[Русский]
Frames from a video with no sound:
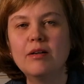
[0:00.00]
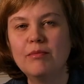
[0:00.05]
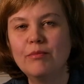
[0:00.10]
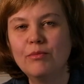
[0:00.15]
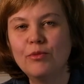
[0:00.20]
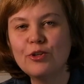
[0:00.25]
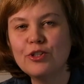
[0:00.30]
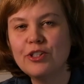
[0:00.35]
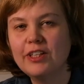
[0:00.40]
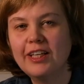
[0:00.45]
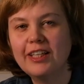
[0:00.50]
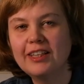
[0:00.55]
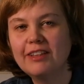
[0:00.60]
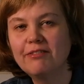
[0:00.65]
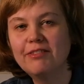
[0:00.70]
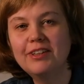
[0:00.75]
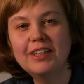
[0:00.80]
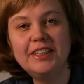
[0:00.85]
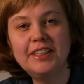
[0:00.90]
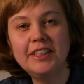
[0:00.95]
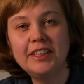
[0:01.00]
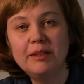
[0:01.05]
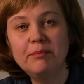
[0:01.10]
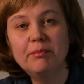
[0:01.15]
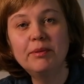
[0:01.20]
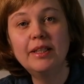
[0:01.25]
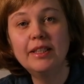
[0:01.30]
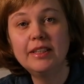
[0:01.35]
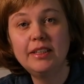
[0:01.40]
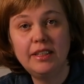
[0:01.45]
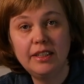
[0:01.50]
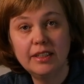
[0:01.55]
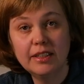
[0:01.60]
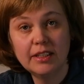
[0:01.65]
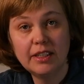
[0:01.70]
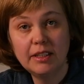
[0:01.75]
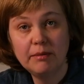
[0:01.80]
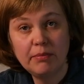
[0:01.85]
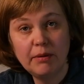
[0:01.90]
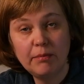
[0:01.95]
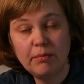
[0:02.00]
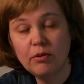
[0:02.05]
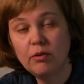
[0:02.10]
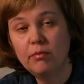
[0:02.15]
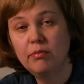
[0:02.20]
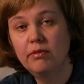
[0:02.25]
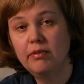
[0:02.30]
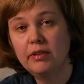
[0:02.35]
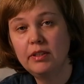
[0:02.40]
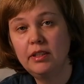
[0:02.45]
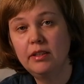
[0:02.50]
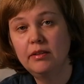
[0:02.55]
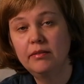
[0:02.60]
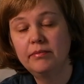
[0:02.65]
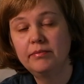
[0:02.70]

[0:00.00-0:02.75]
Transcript: Можно это выразить и по-латински попробовать.